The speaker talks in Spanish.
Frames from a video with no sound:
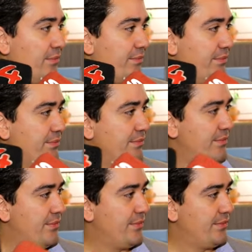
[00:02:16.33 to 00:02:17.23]
¿Esta marca
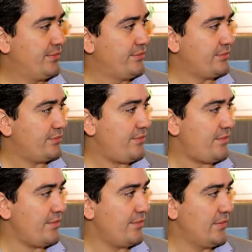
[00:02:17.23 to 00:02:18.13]
también puede traer
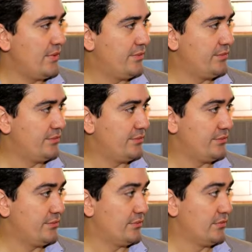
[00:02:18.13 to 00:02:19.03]
aparejado más
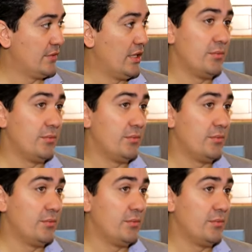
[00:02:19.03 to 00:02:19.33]
conectividad aérea?